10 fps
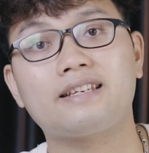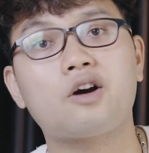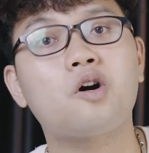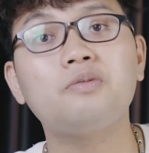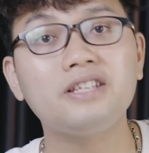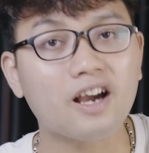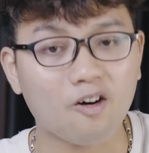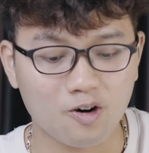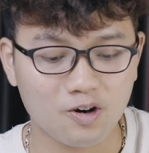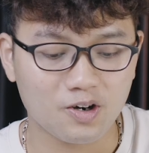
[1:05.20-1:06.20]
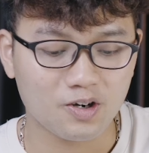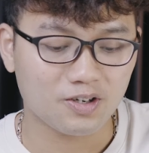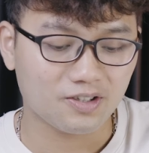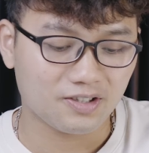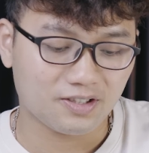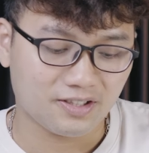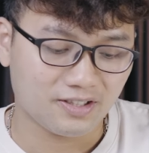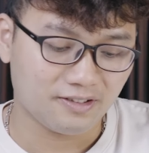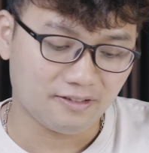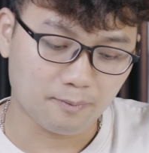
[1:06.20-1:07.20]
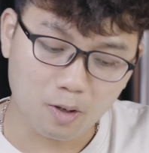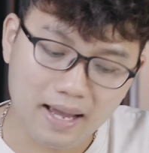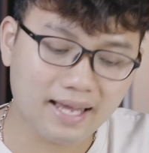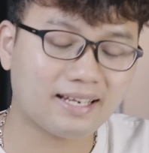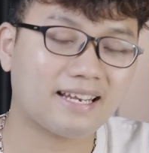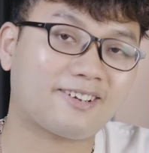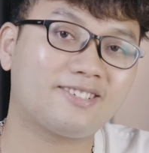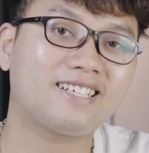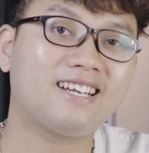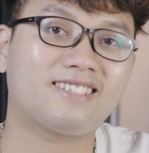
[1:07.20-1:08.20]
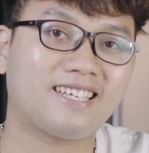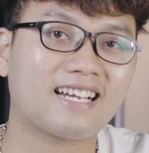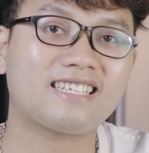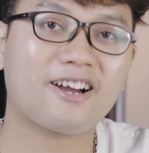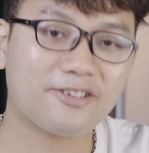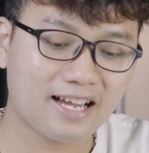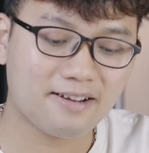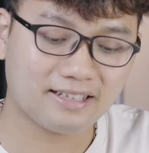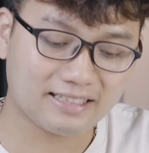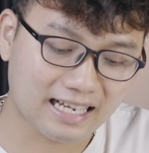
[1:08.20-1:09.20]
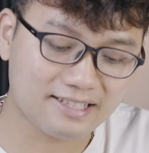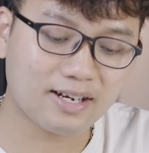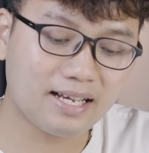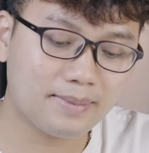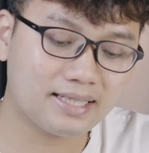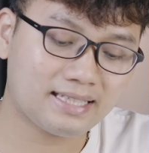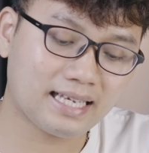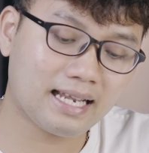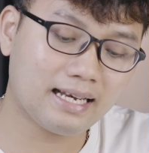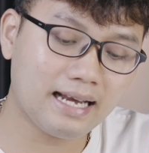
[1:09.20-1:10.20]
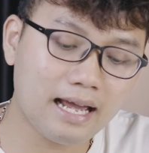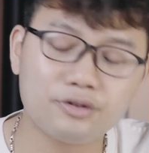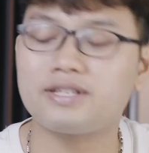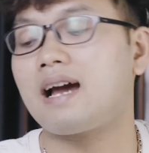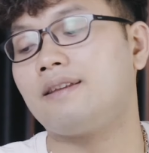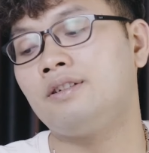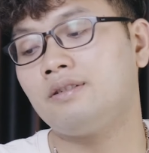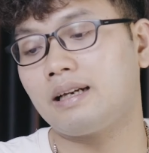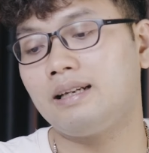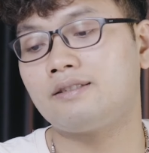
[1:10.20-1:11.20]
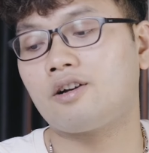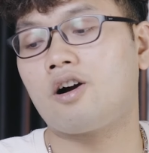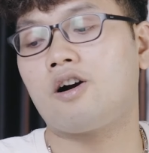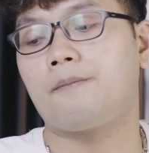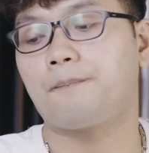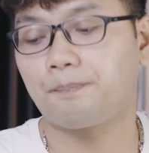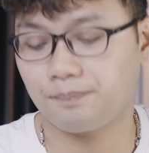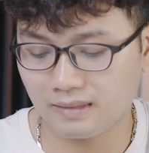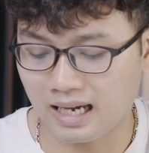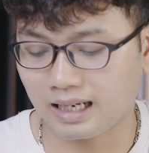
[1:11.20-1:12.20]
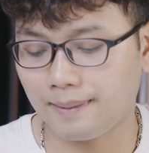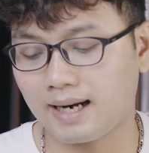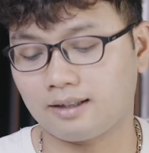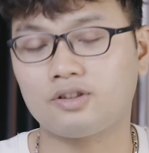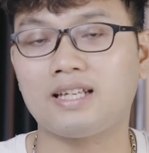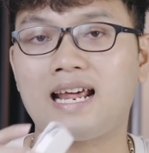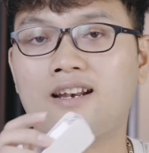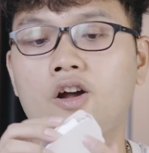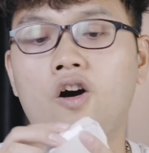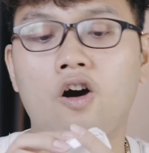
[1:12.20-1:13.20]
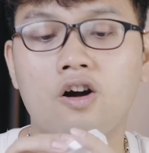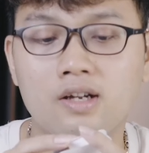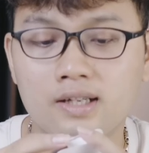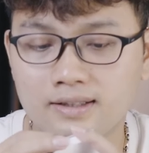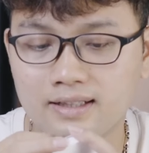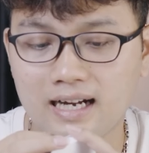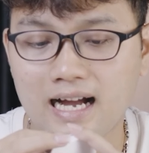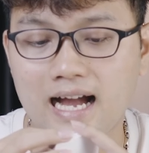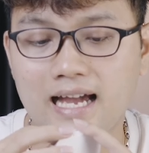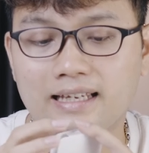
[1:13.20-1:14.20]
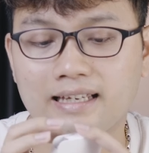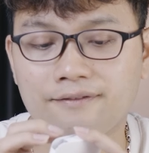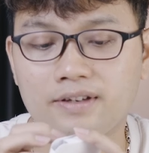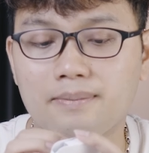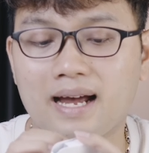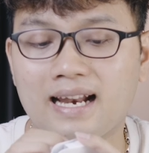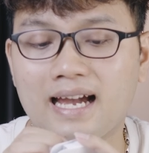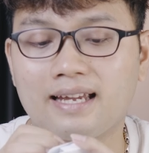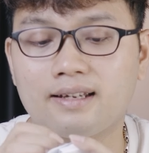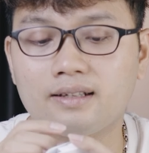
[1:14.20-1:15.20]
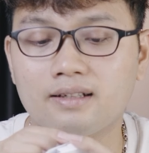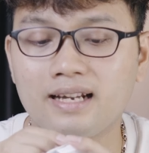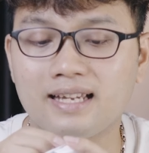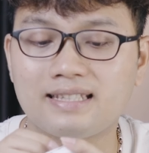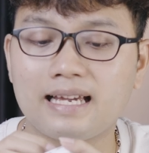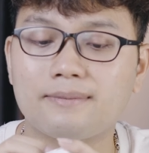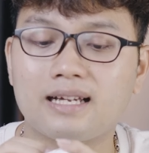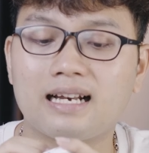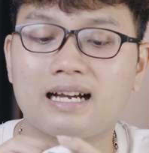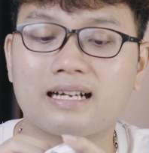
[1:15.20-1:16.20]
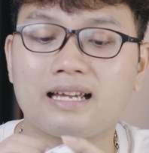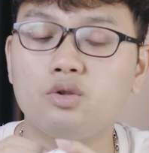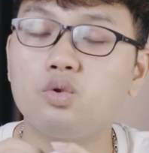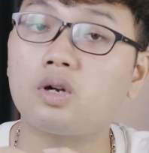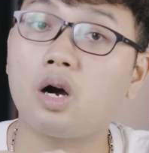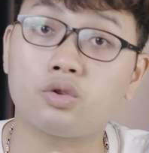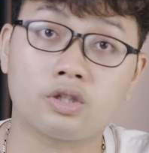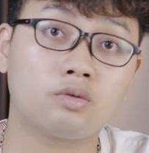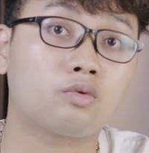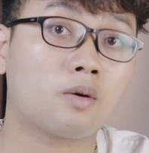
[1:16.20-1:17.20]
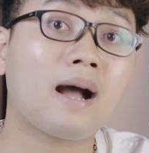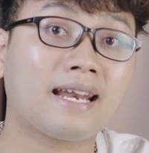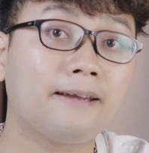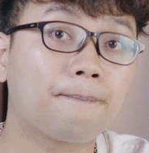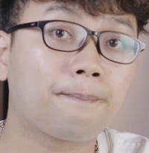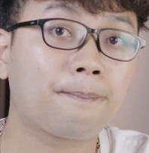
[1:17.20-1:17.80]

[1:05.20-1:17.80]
lệch nhau không nhiều mỗi bên lại có những lợi thế khác nhau nhé ngay sau đây mình sẽ nêu ra những cái lý do để các bạn có thể đắn đo giữa hai cái phiên bản này để xem rằng là cái nhu cầu sử dụng của bạn ấy